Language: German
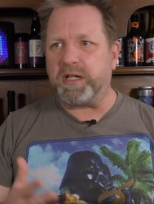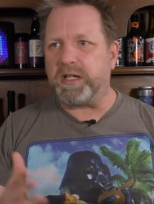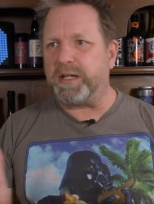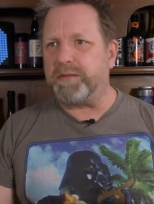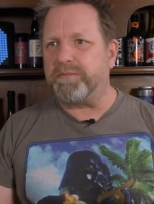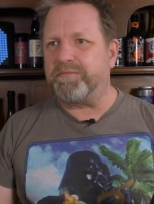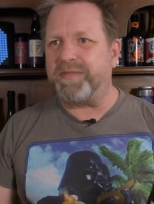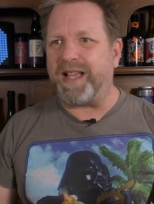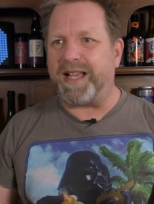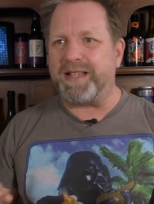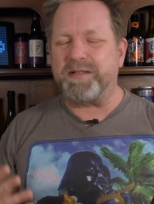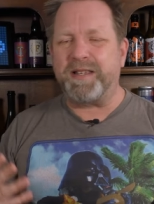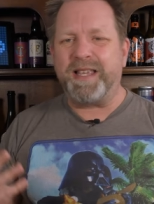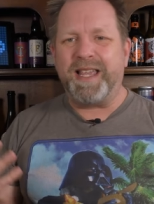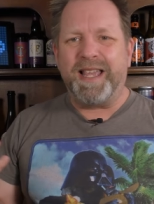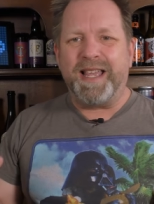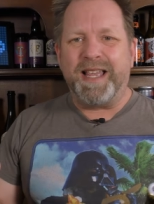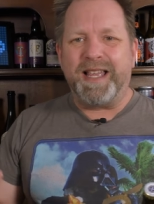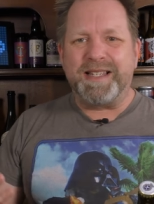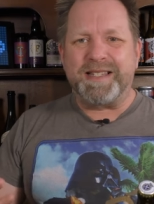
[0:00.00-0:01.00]
Ähm, also
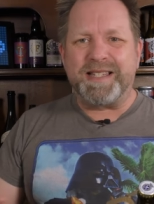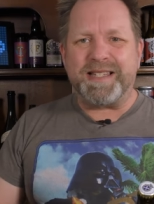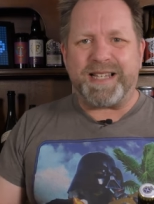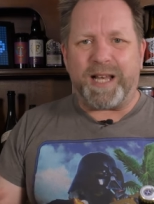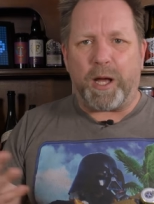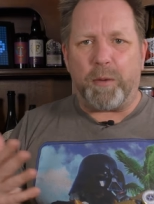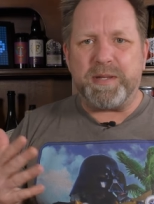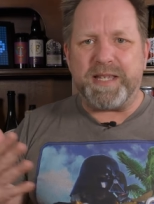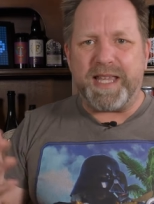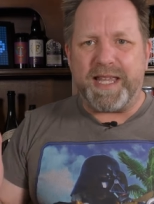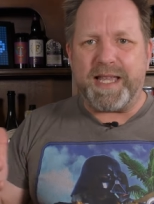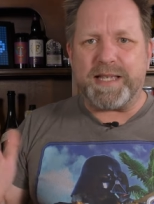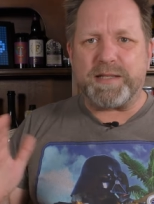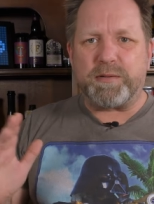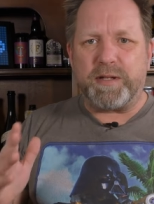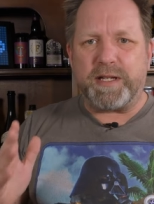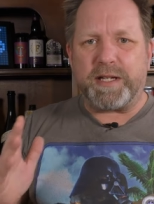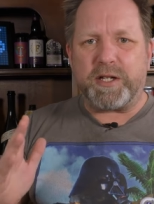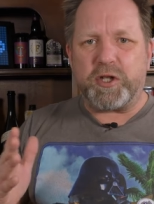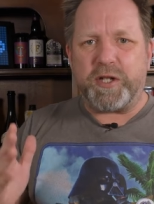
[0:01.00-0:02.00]
es ist, glaube ich, eher
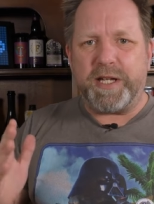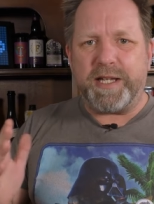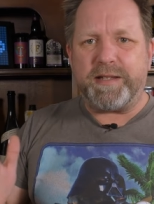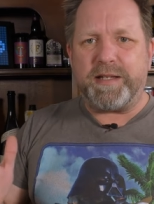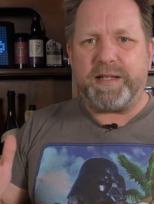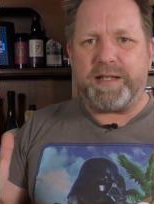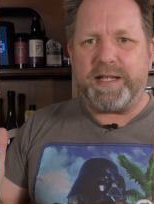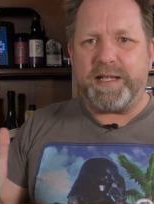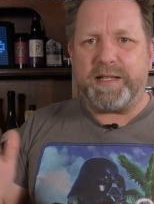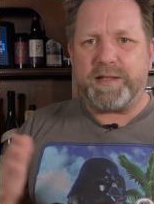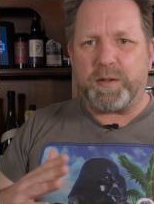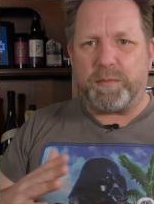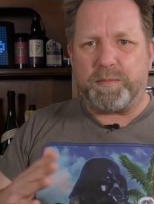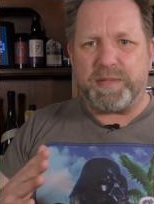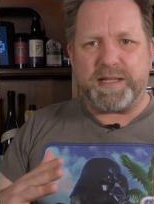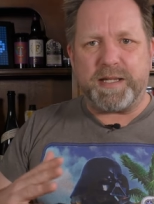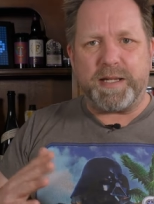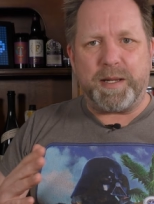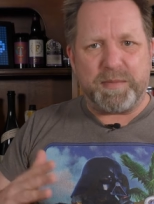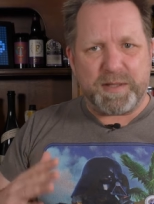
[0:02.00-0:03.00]
so eine Geschichte, die so ein
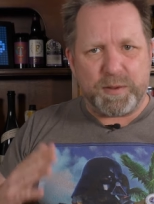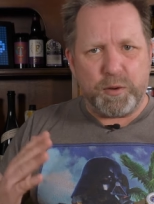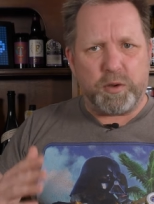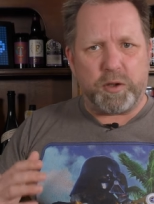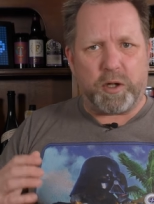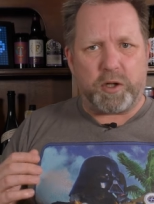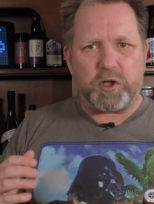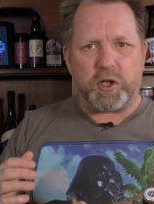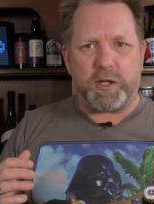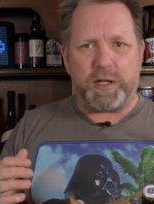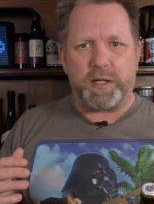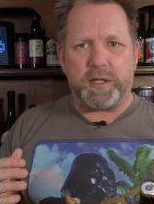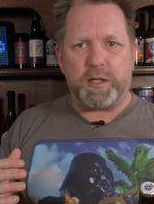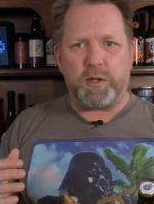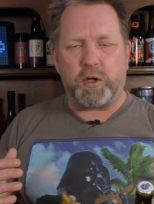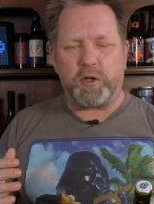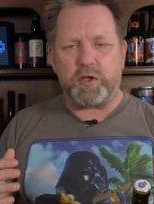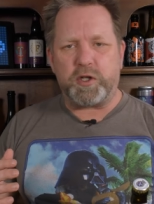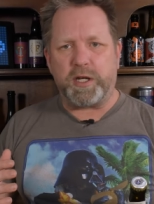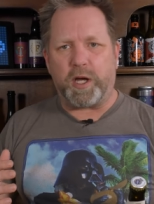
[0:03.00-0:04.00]
bisschen im
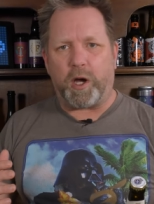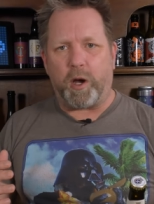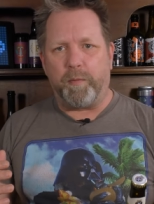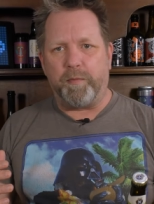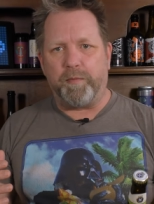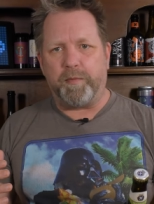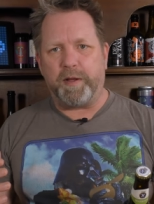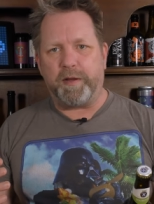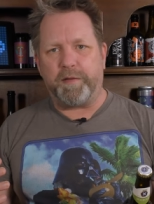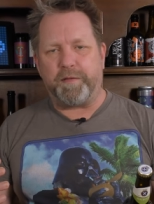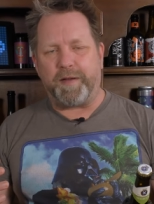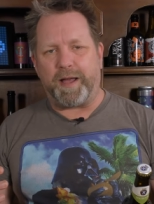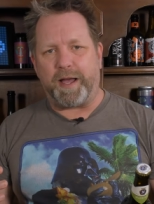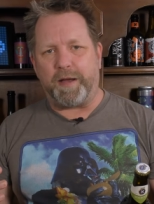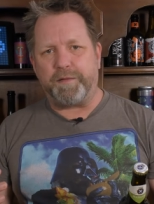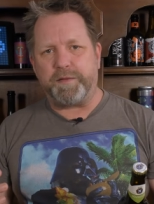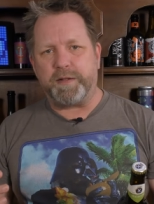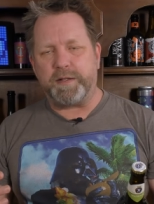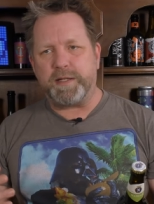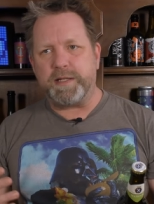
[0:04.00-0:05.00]
süddeutschen Raum äh,
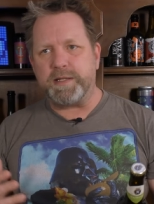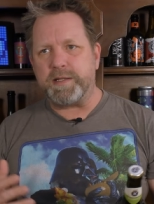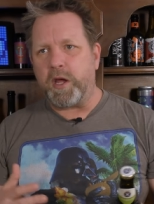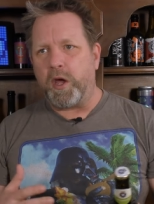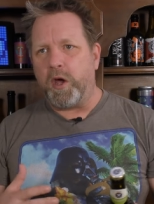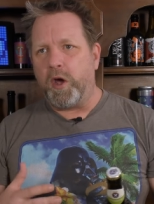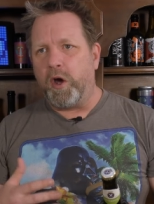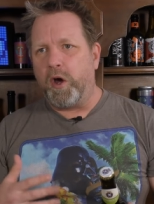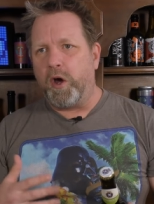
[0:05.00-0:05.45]
verhaftet ist.